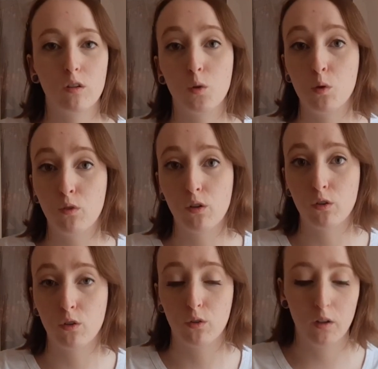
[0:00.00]
di cui voglio
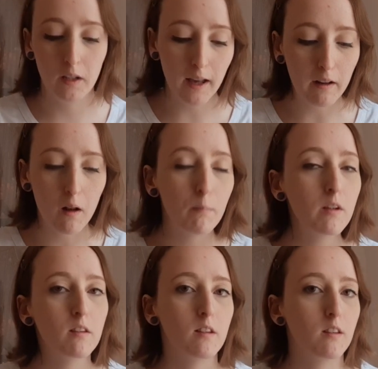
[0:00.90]
sottolineare la
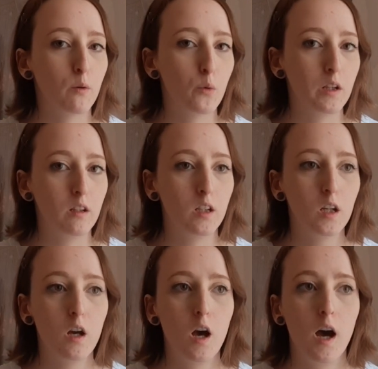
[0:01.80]
presenza, quindi
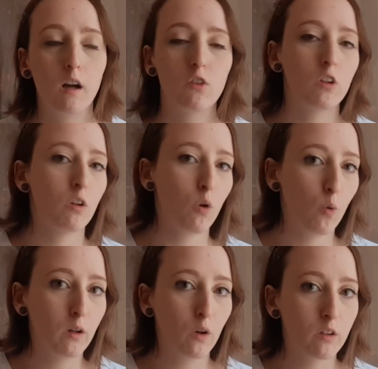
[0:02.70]
accenderò
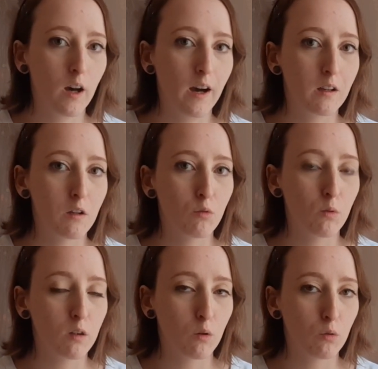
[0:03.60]
qualcosa anche sul
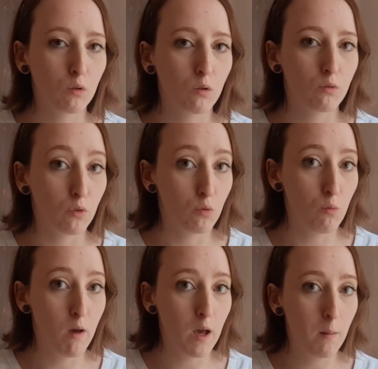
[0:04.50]
secondo volume,